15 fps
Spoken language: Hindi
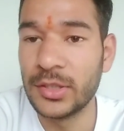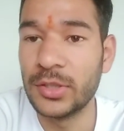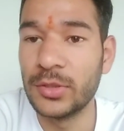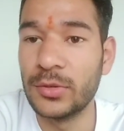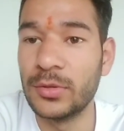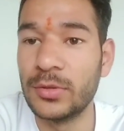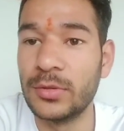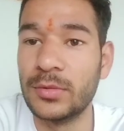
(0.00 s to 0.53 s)

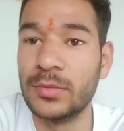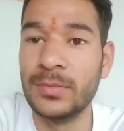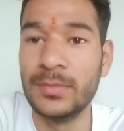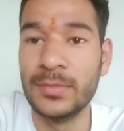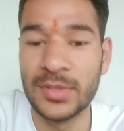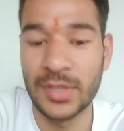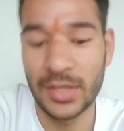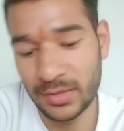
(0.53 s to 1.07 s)
तो
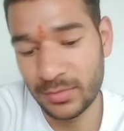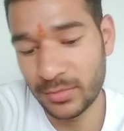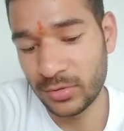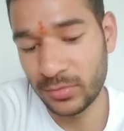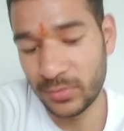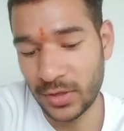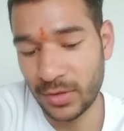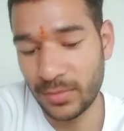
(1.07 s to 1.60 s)
सारी
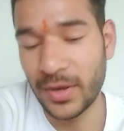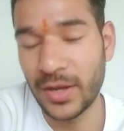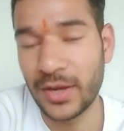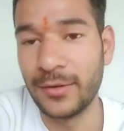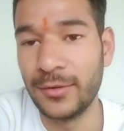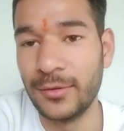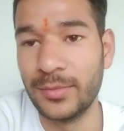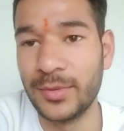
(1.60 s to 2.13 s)
मधुमक्खियाँ
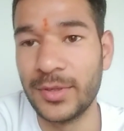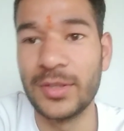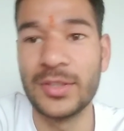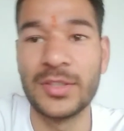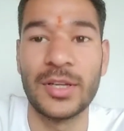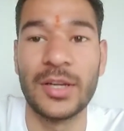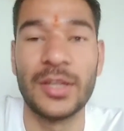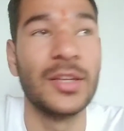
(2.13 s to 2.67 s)
बाहर घूम रही है
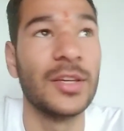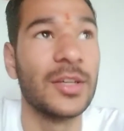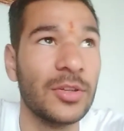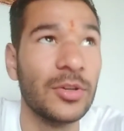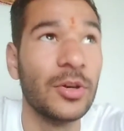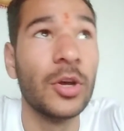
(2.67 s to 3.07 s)
शायद एक